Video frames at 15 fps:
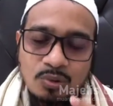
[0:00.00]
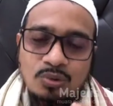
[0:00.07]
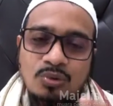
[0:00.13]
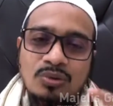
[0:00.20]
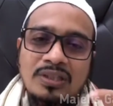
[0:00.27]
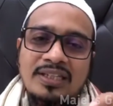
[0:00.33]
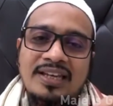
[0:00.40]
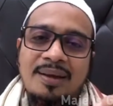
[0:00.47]

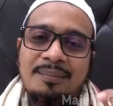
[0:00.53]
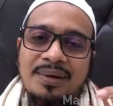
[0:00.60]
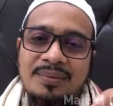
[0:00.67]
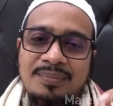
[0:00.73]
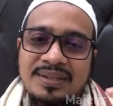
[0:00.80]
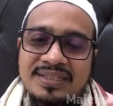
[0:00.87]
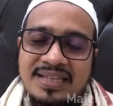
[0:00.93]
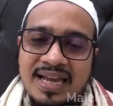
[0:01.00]
untuk tidak
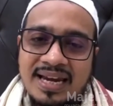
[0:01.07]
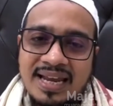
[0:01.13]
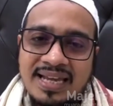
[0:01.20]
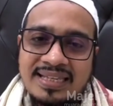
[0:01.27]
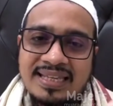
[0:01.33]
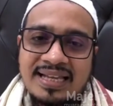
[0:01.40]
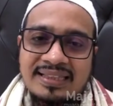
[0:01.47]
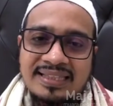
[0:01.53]
berbicara
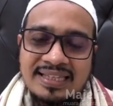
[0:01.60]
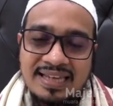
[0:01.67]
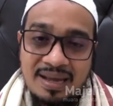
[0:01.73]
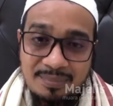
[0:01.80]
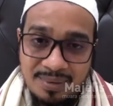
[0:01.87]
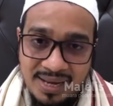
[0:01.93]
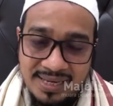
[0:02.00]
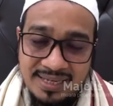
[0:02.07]
yang
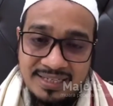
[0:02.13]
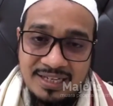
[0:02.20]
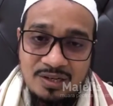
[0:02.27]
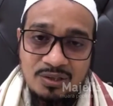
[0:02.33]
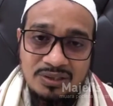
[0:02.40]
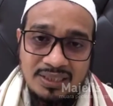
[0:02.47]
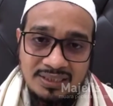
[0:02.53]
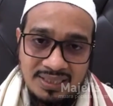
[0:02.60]
tidak baik di
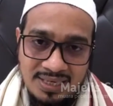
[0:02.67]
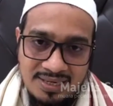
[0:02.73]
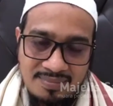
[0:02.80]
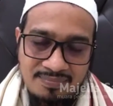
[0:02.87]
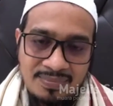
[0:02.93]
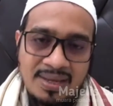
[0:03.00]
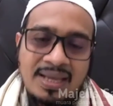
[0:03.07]
kota Terim.